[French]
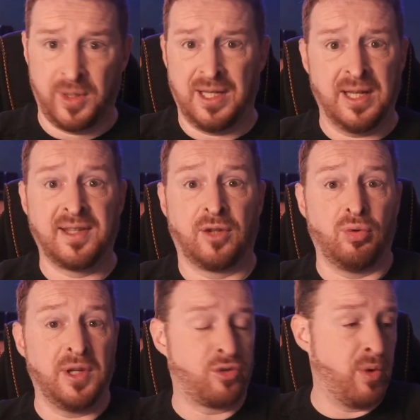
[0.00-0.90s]
et qui les aident tous
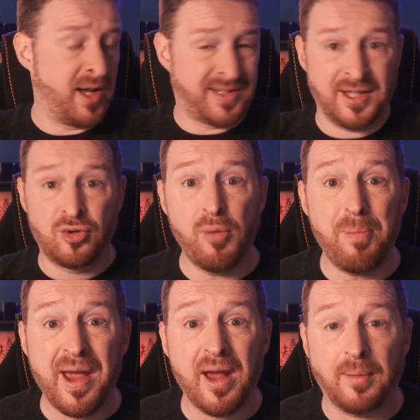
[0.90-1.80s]
les soirs, c'est
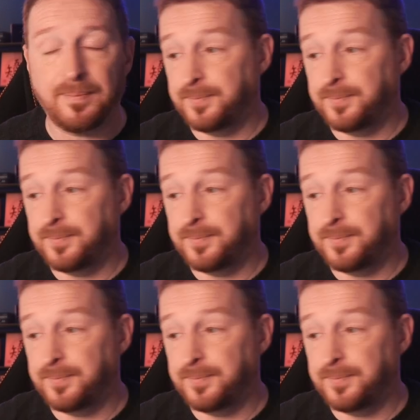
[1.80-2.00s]
super